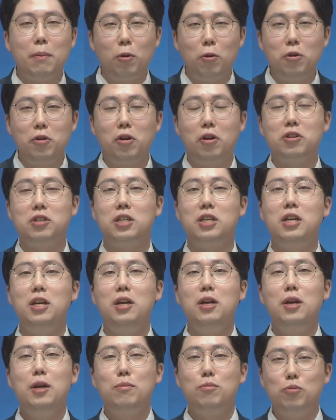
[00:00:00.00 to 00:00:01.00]
보는 것이
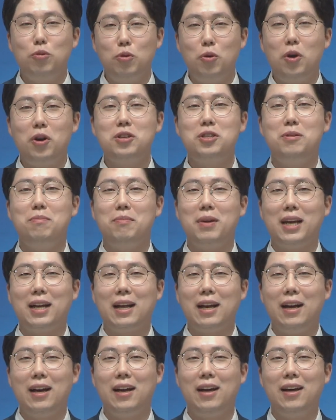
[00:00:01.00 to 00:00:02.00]

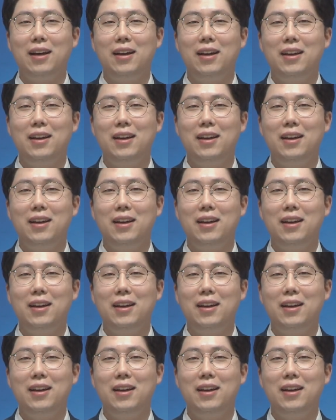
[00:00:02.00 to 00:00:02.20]
무엇입니까?